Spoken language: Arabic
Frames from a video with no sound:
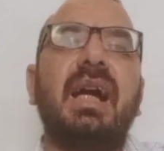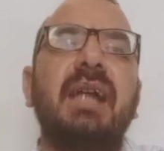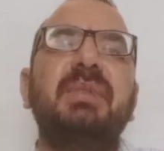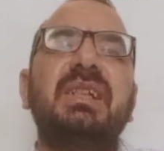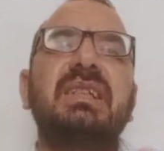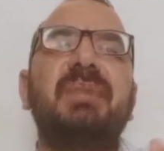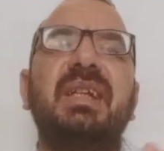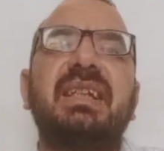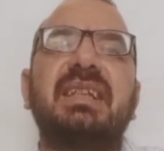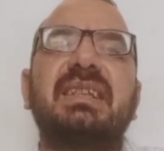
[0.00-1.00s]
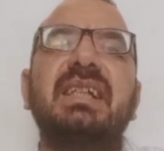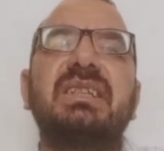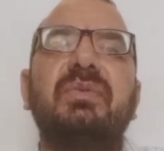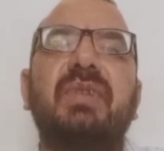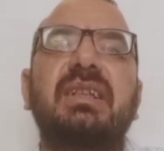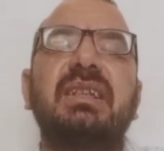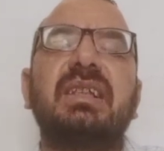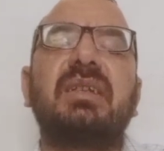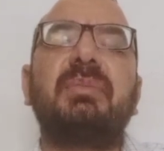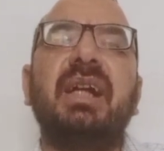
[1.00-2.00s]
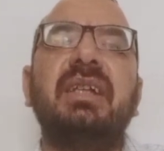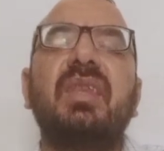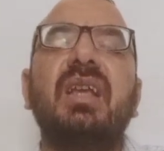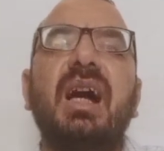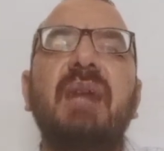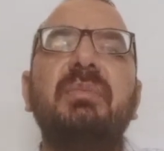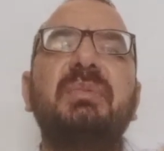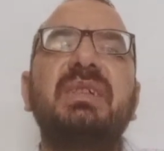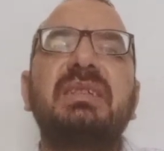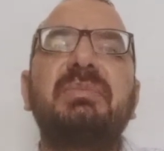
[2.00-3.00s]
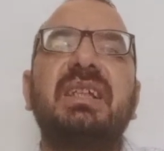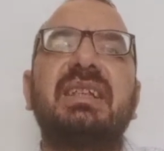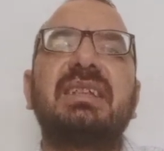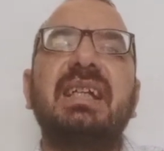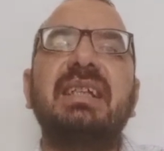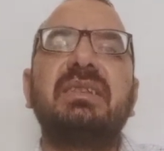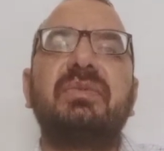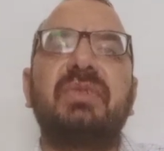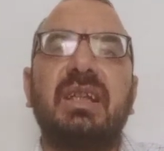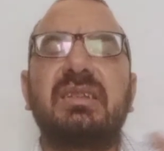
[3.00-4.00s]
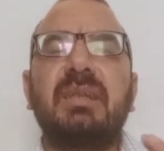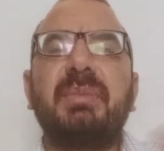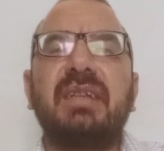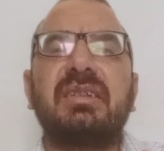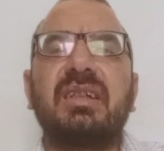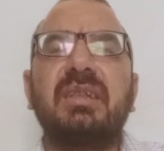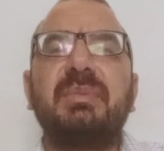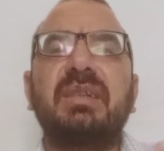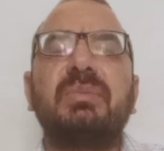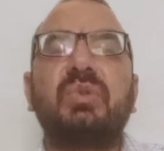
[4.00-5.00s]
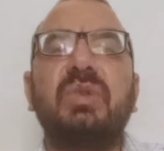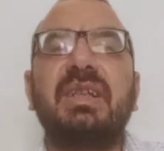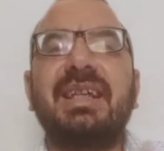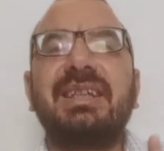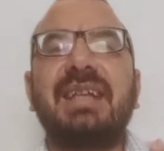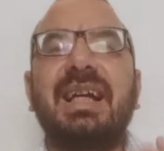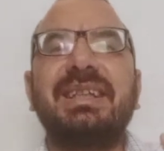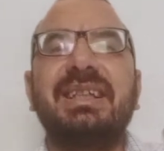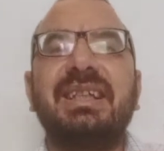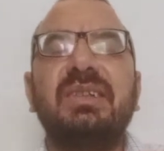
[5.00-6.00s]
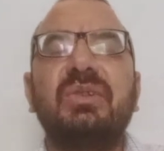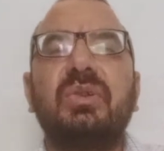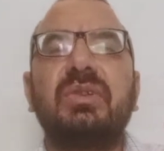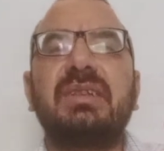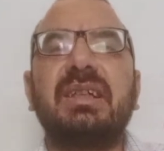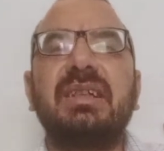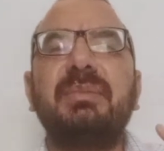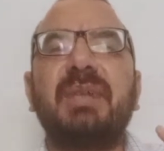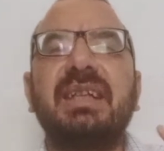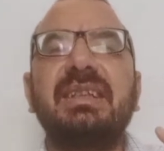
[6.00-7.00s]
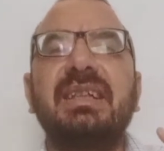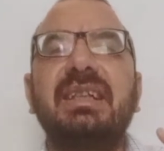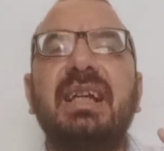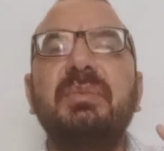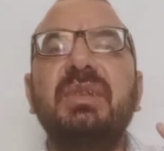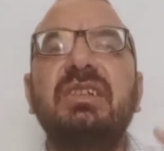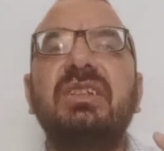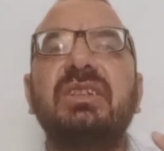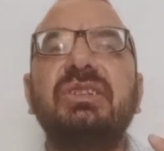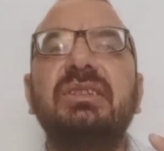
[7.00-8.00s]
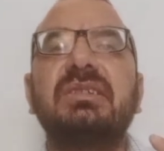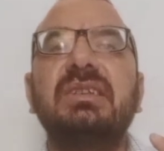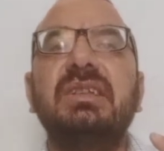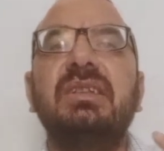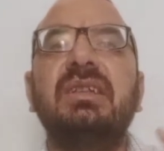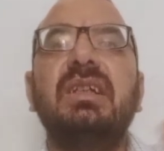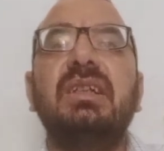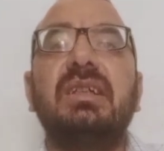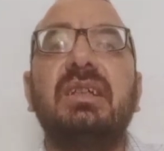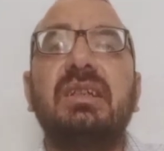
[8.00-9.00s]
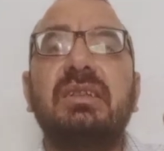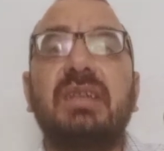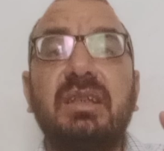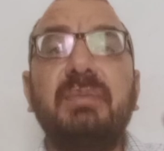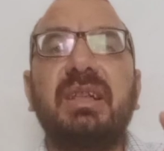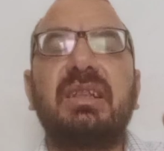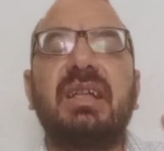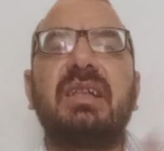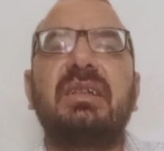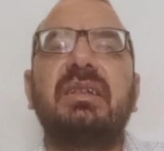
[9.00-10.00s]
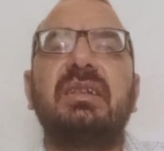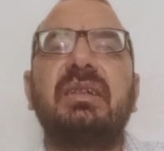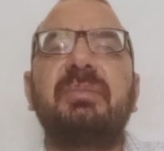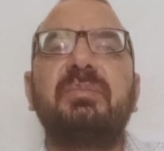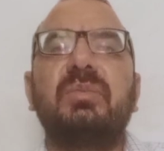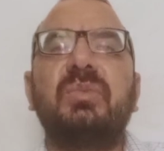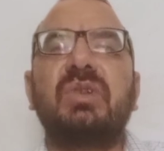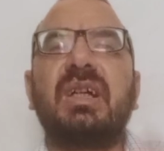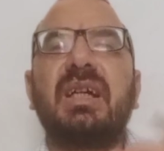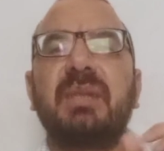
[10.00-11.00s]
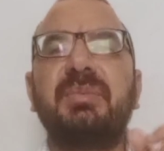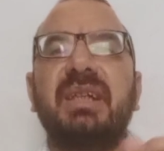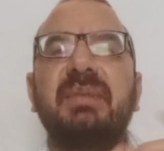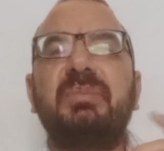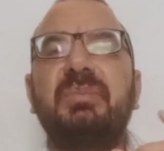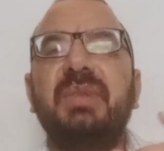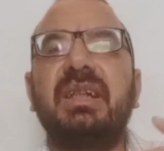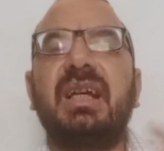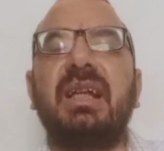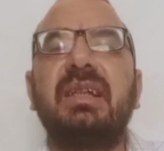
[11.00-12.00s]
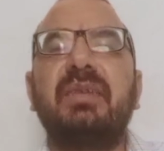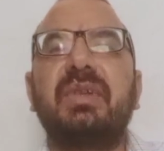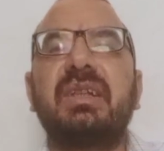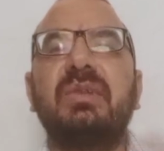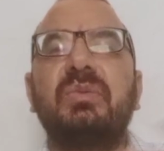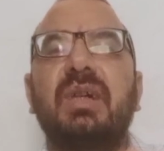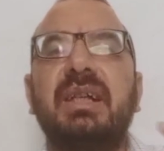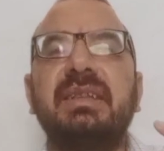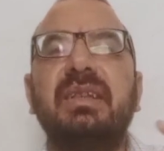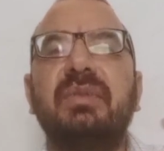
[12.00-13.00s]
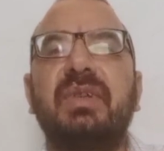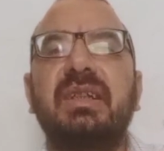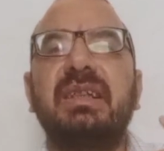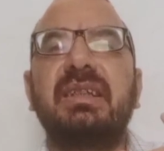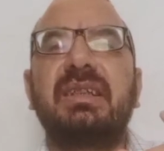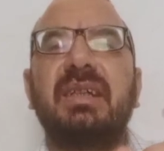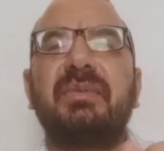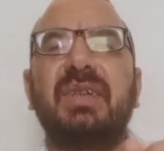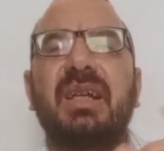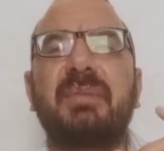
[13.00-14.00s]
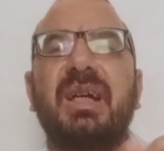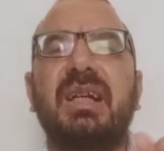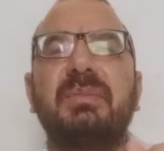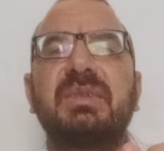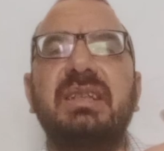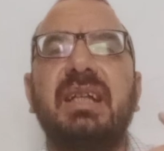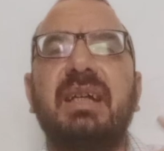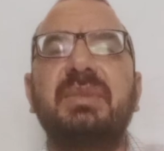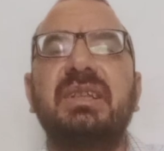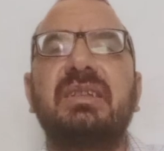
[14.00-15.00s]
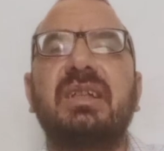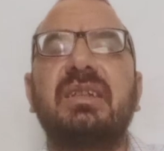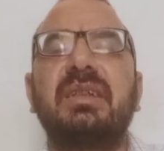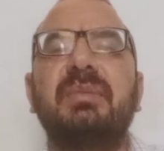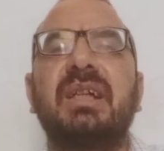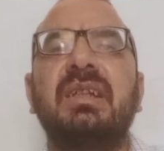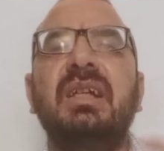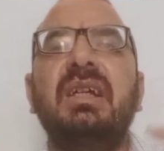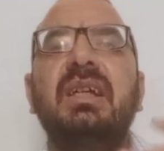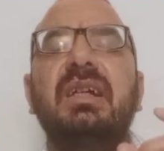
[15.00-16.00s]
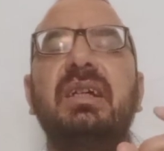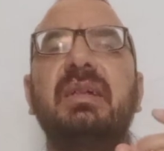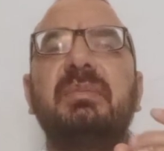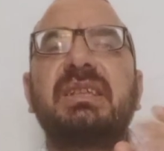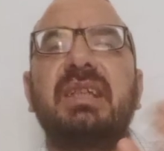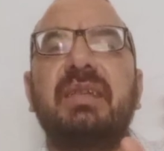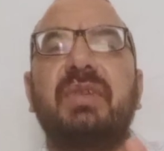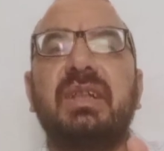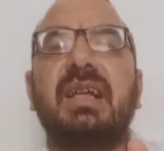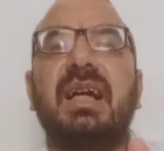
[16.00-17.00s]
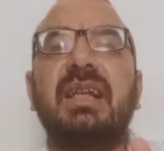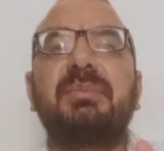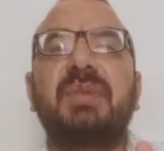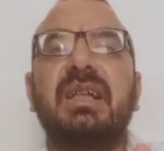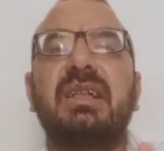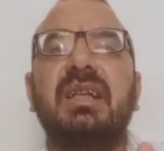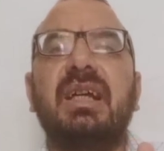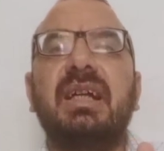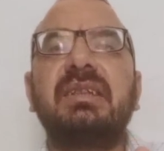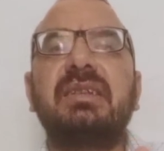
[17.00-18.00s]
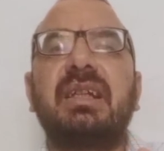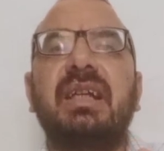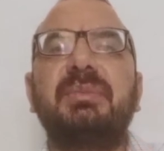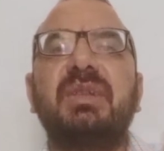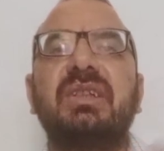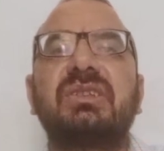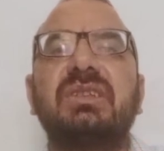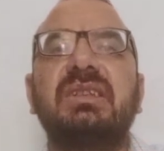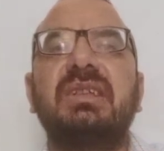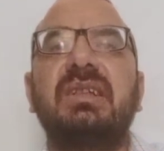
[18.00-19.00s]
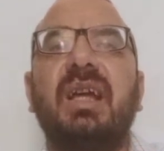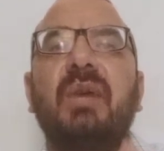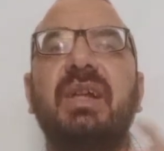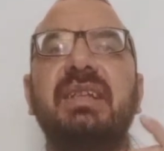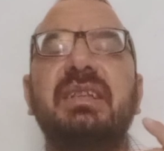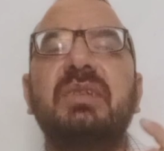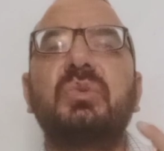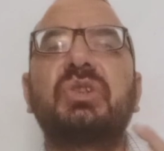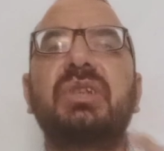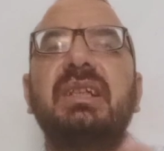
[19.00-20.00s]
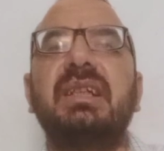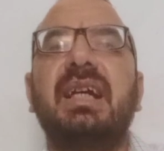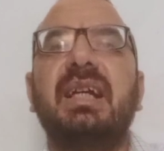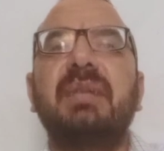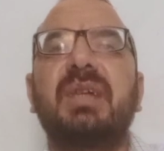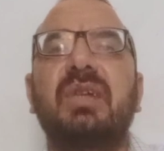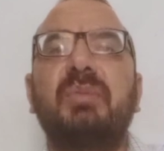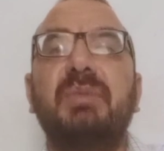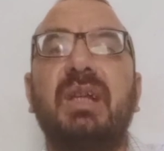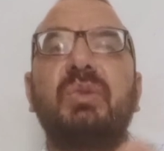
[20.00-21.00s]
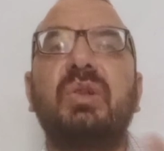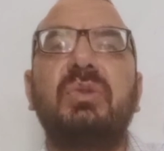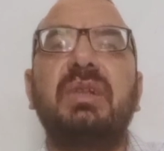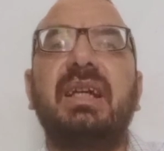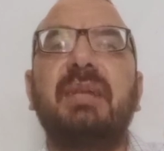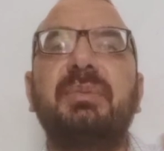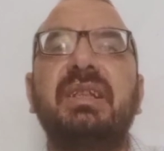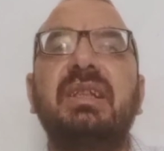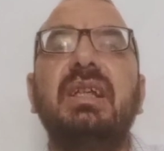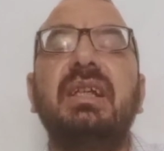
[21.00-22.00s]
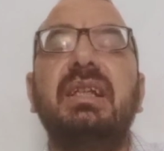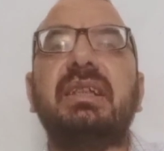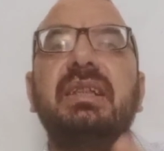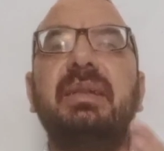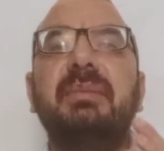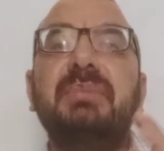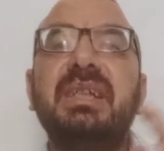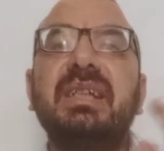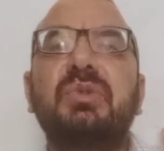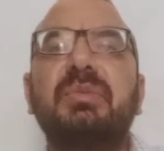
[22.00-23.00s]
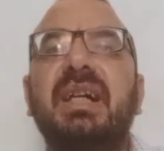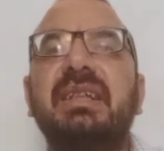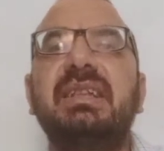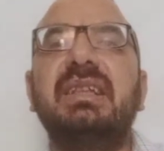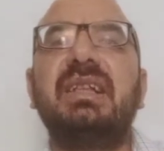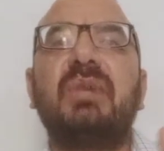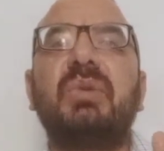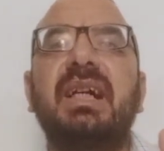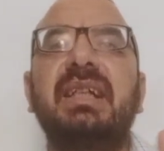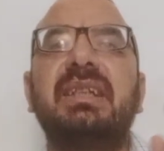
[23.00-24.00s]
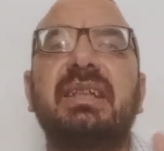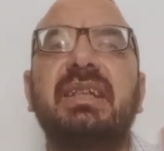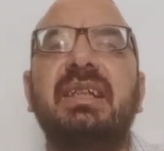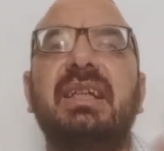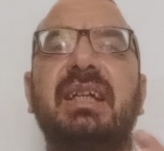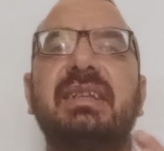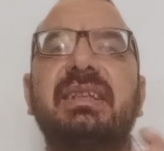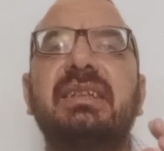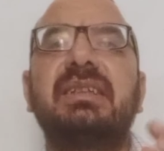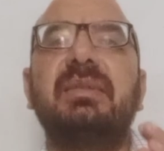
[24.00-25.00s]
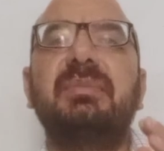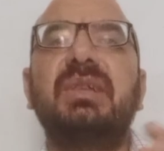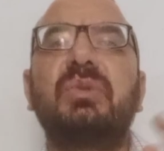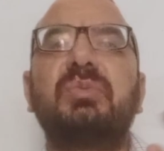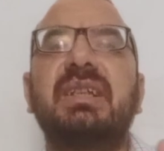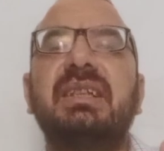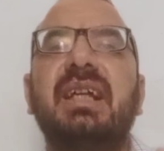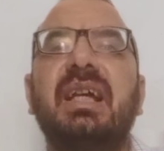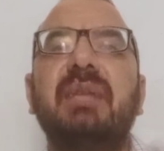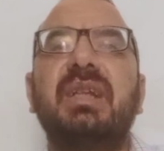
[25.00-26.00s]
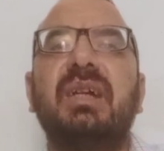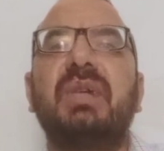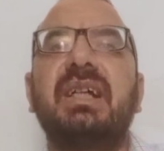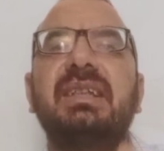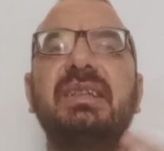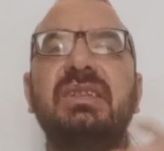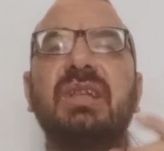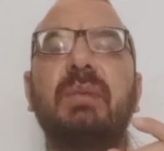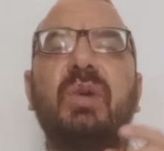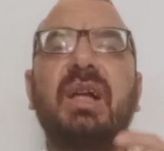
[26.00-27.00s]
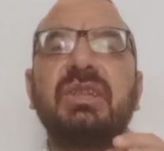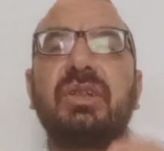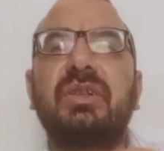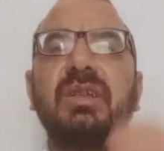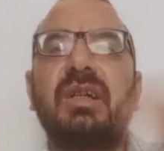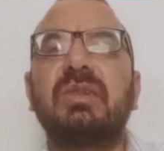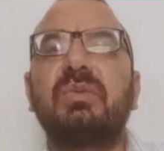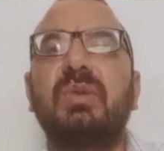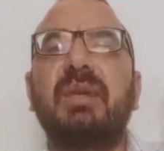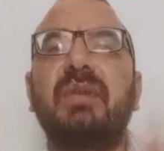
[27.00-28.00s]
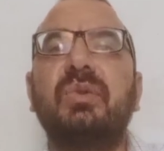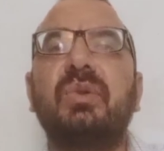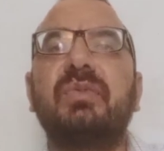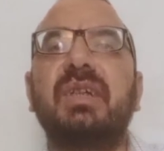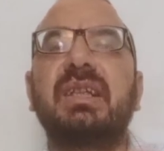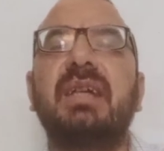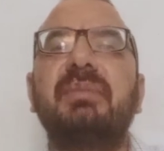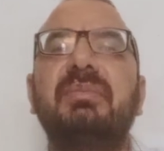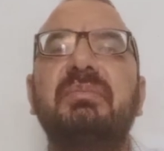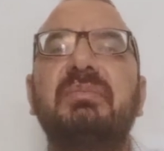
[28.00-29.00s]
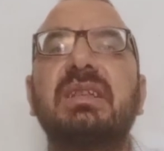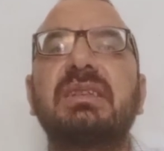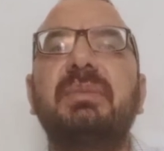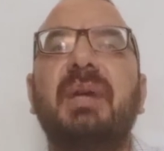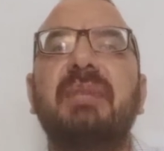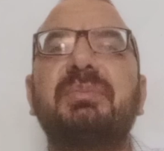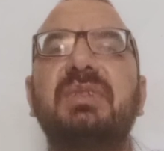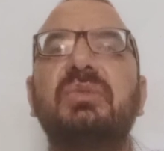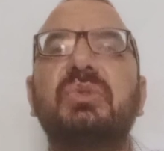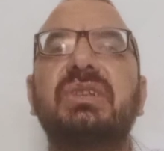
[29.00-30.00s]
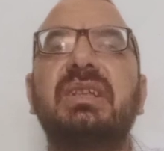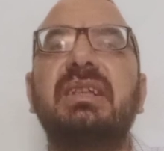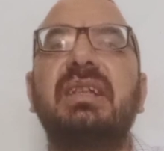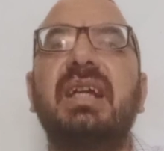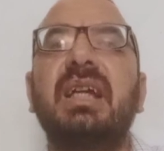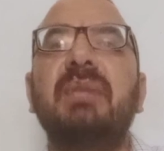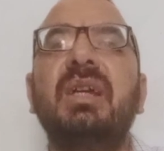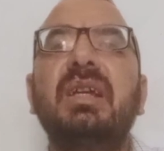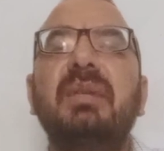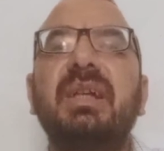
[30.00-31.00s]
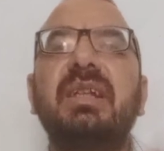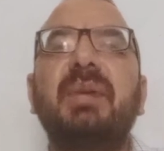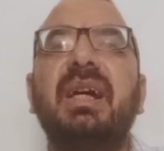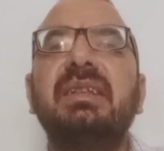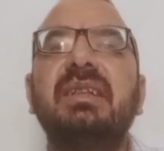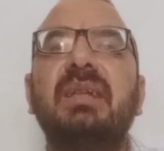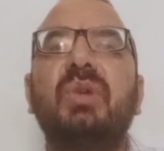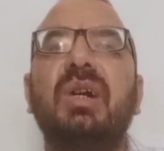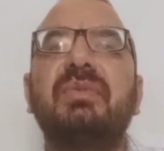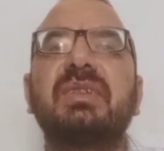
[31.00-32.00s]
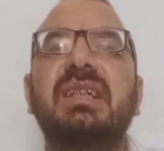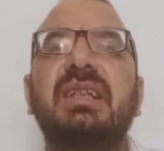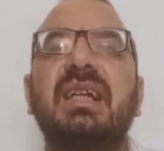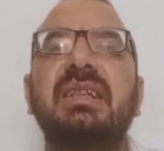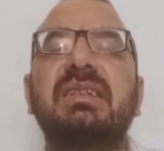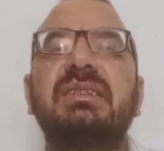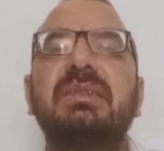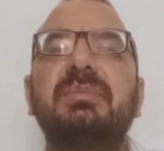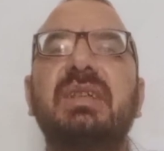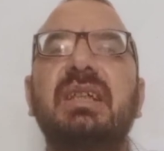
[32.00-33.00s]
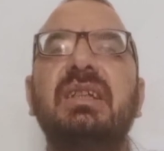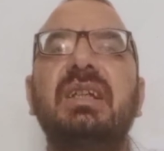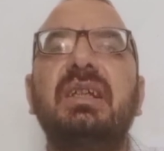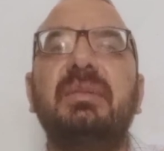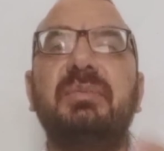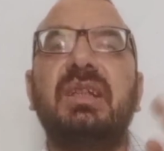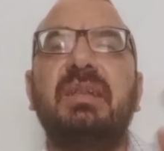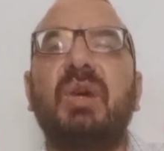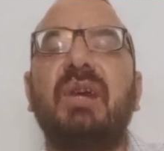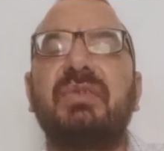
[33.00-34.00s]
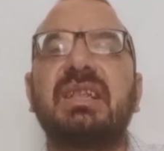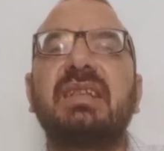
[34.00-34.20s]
هاي بالنسبة للنتائج الفردية طبعا أما بالنسبة لنتائج الفرق طبعا تقريبا البطولة كانت عادلة لأنه تقريبا عدد اللاعبين النشيطين آه، تقريبا كان آه، متقارب يعني بين اعلى فريق وادنى فريق كان في اربع خمس لاعبين تقريبا آه، مثلا فريق حلب كان اكثر لاعبين نشيطين حوالي 22 لاعب كانوا عم يلعبوا هدول اللاعبين ل 180 الاوائل يعني انا عديت ال 180 لاعب الاوائل اللي جابوا 10 نقاط وما فوق فكان نصيب حلب 22 لاعب بينما ادنى محافظه كانت يمكن من المحافظات